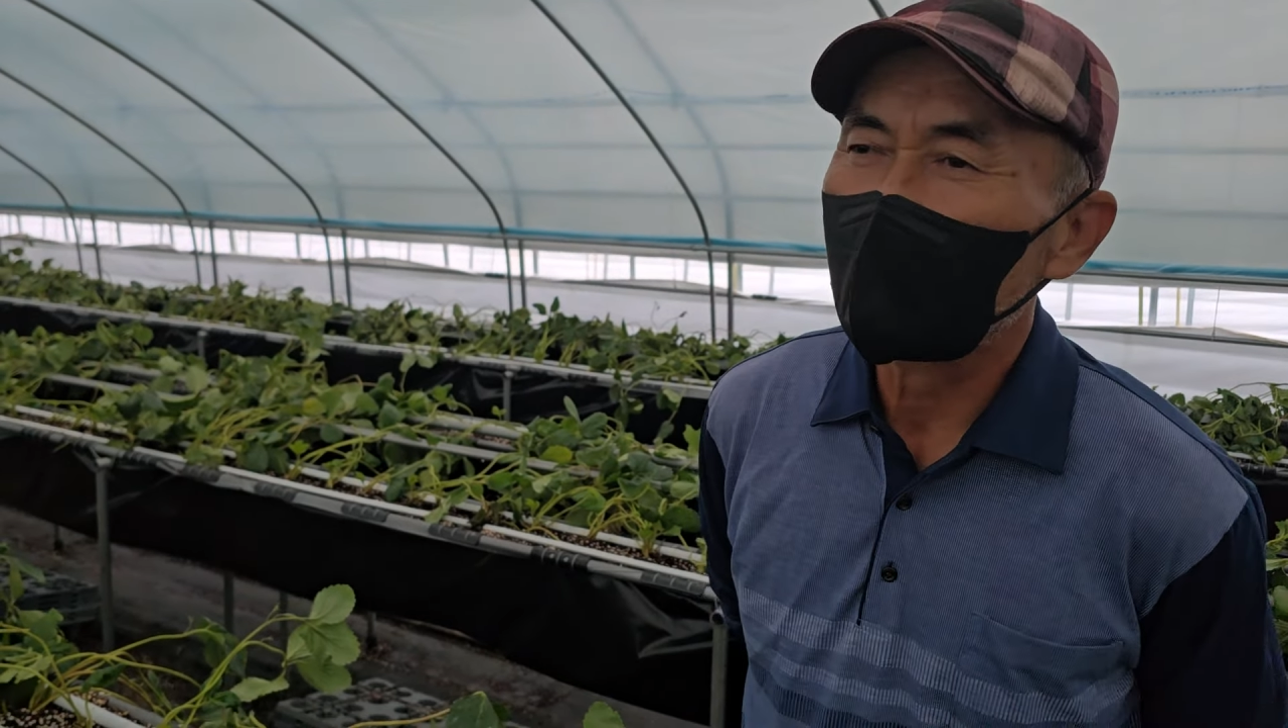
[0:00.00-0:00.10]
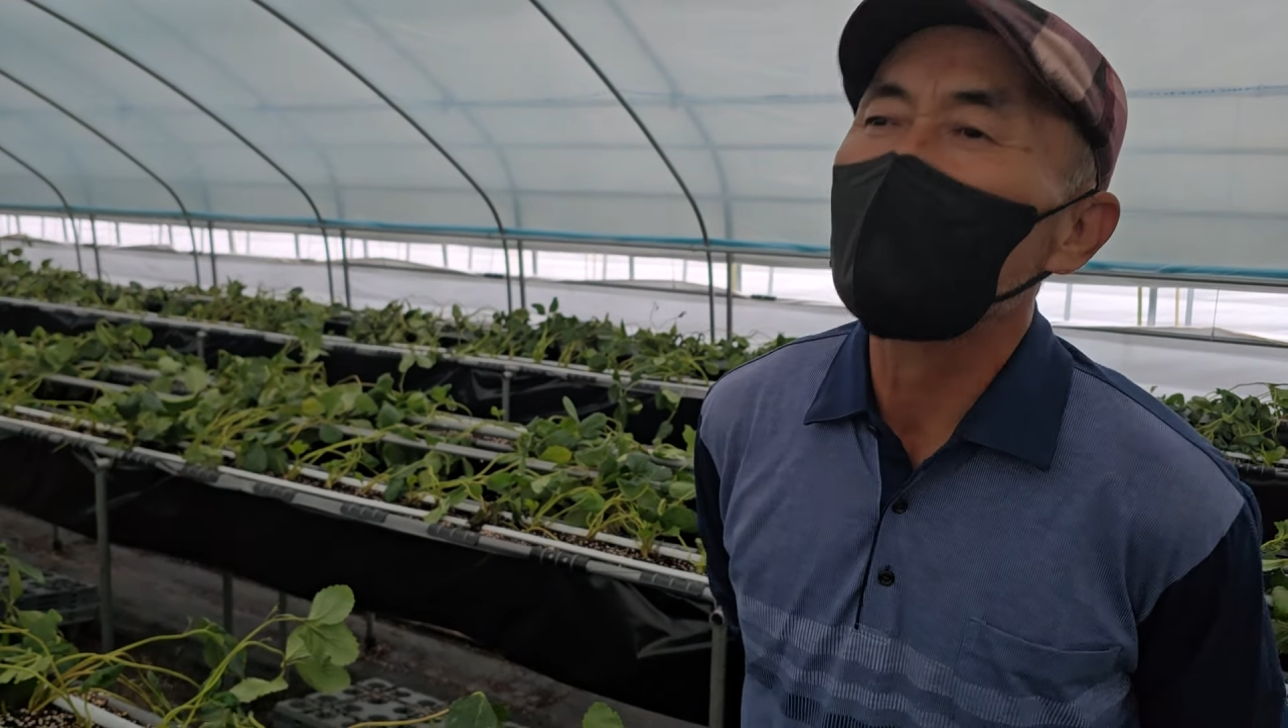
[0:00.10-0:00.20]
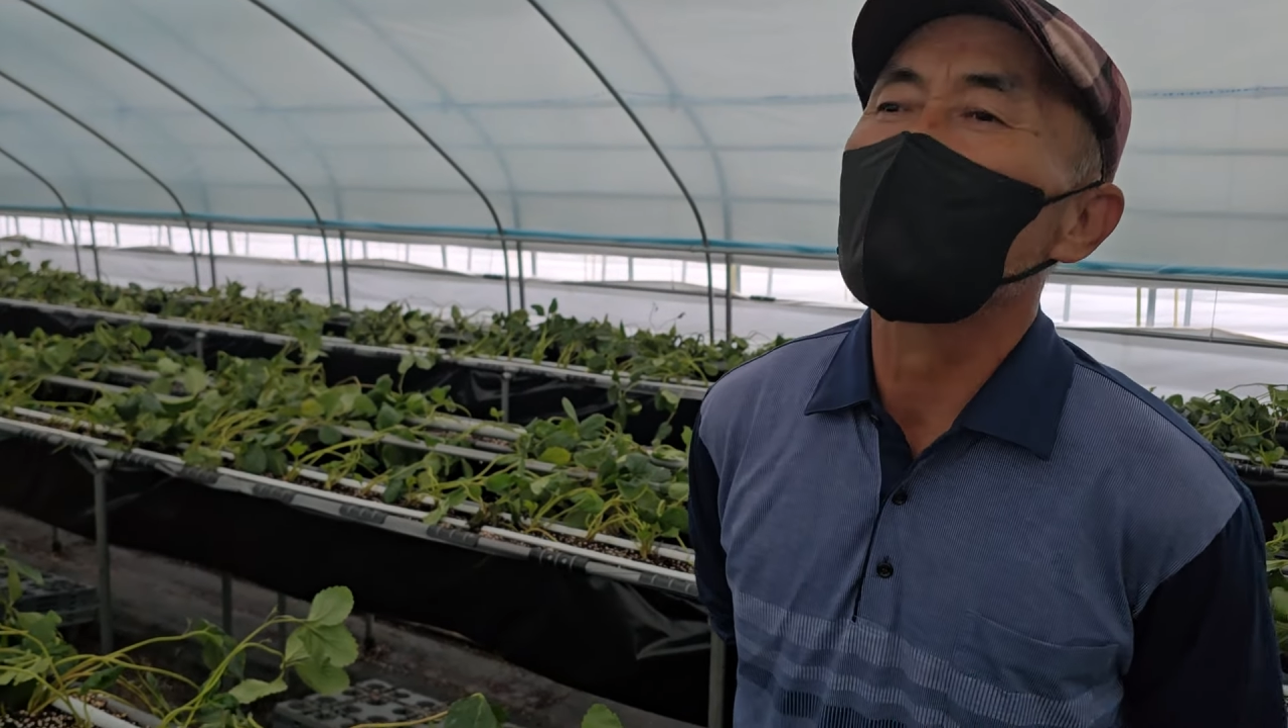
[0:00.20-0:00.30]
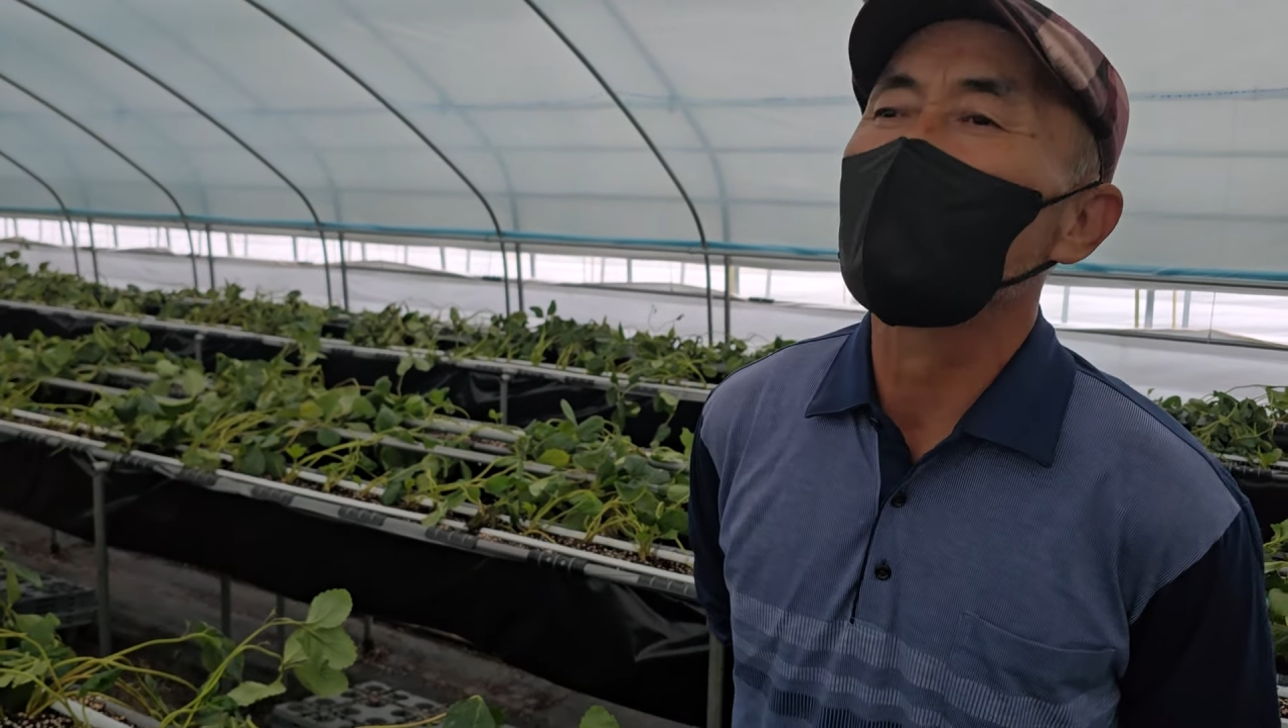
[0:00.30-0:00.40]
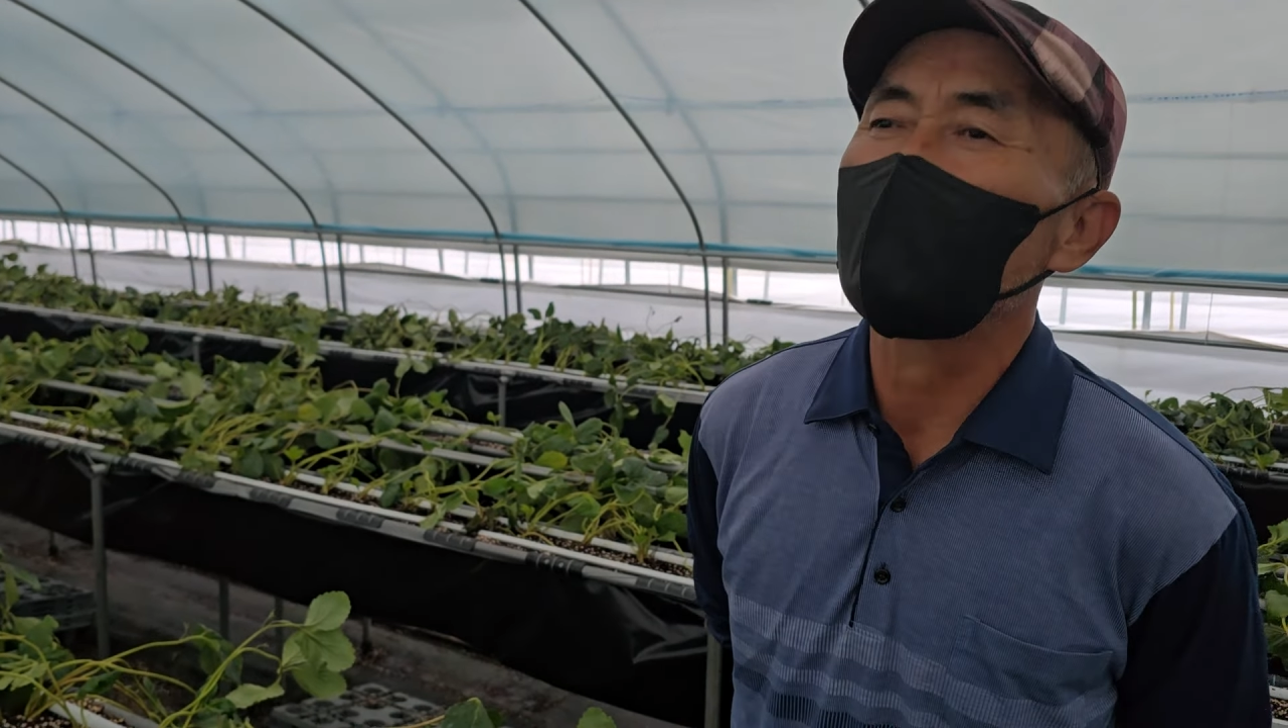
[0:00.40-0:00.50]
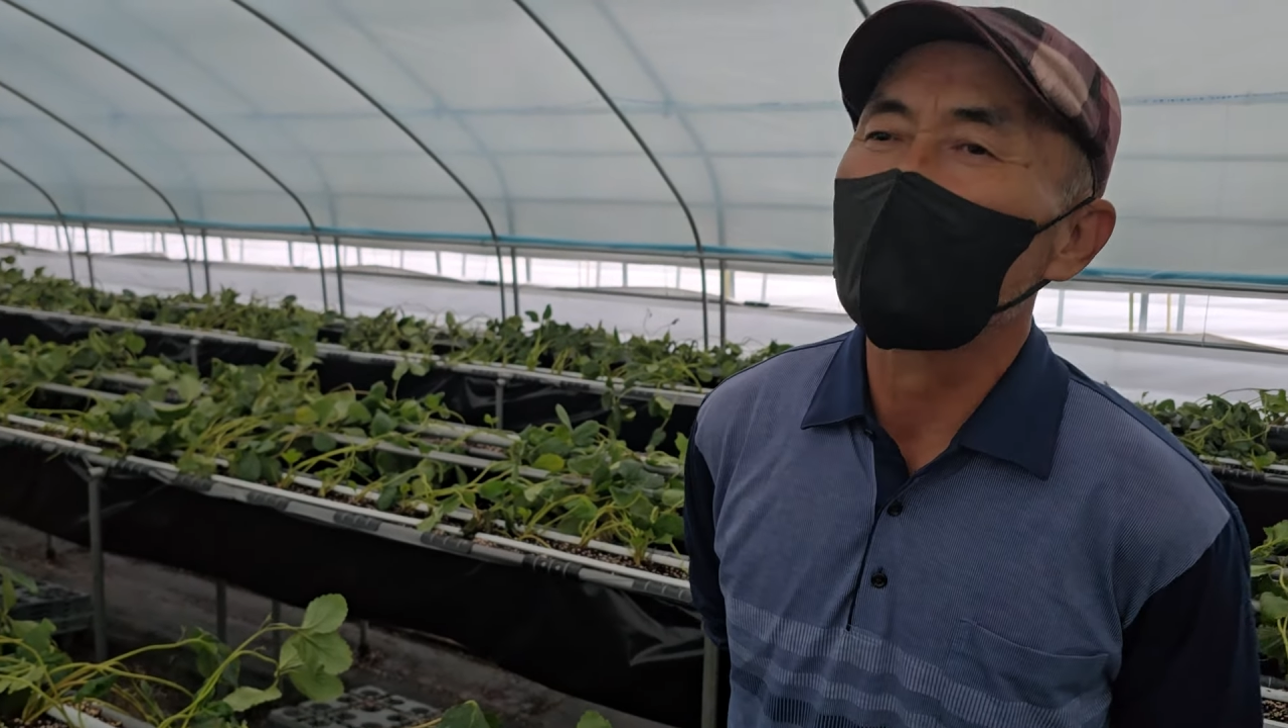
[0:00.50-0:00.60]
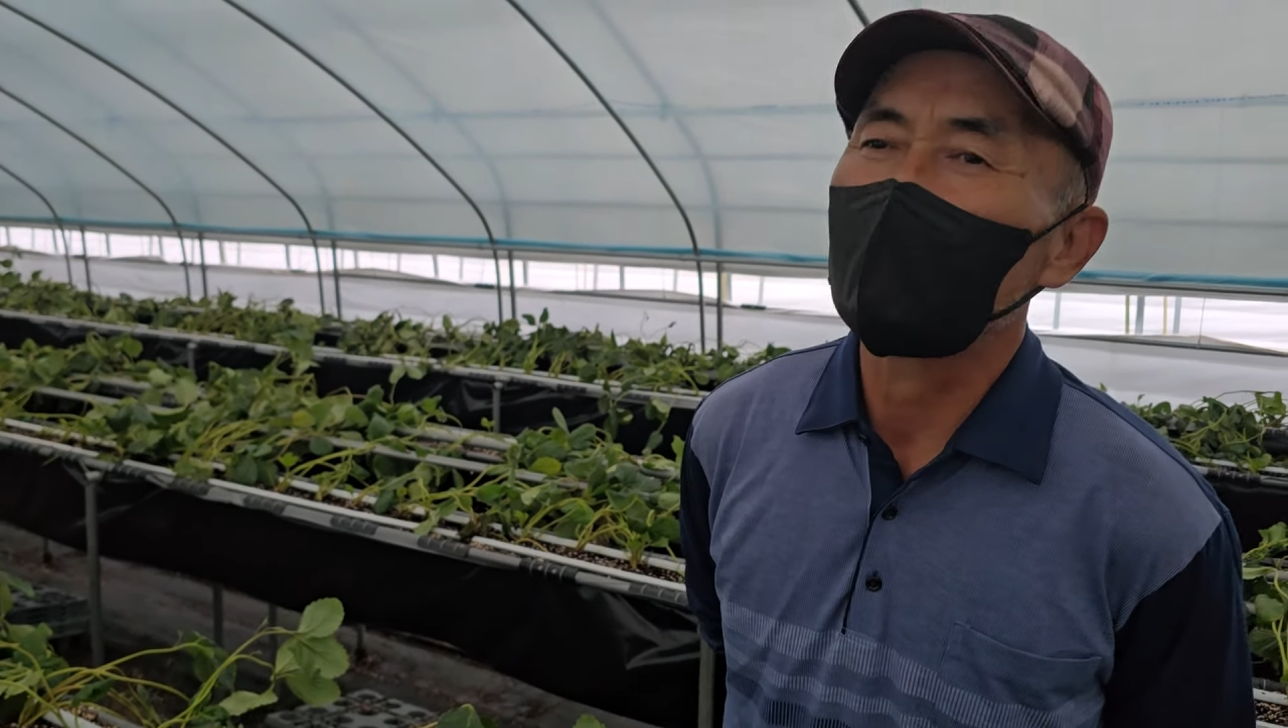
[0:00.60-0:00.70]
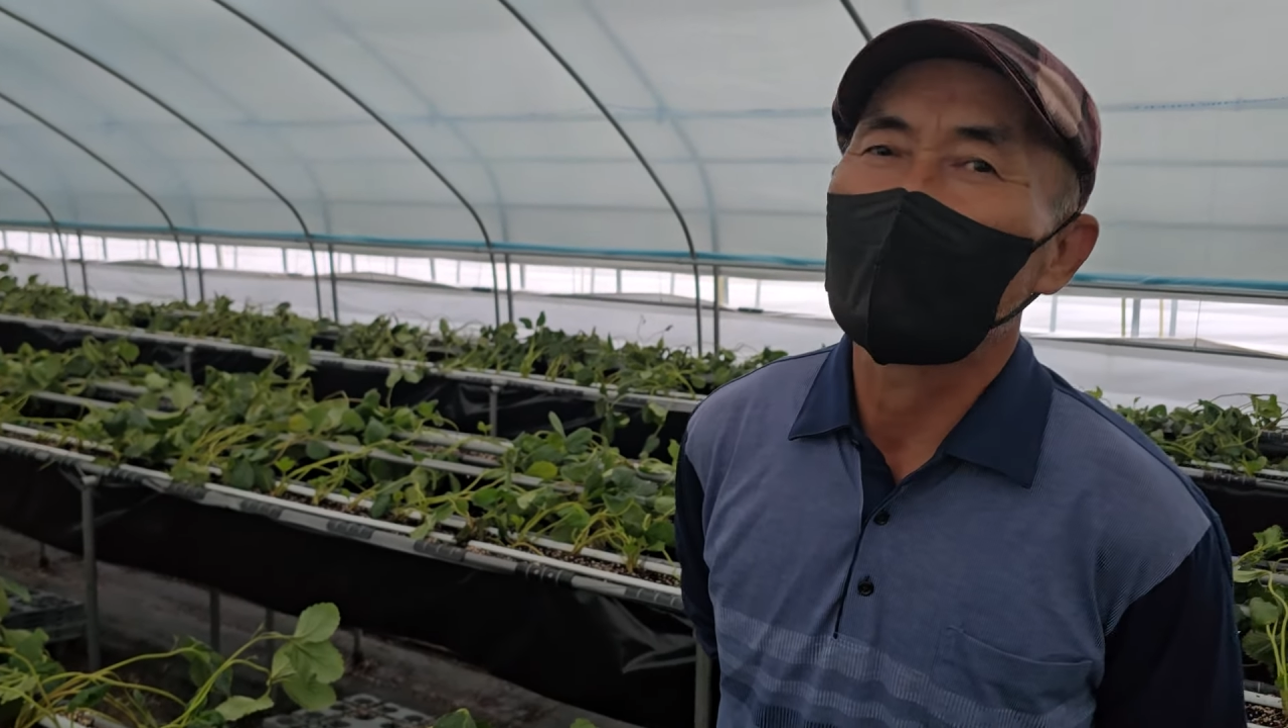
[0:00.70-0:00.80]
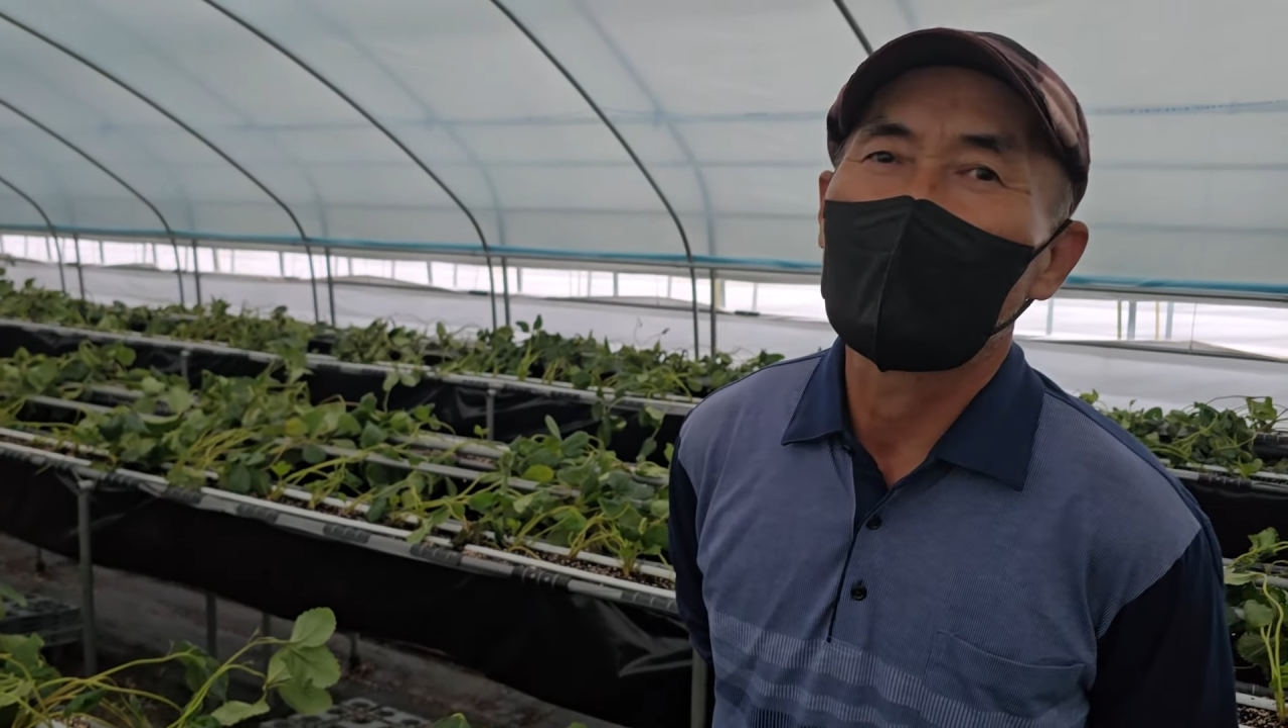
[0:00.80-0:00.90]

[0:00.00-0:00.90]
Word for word: 해야 되는데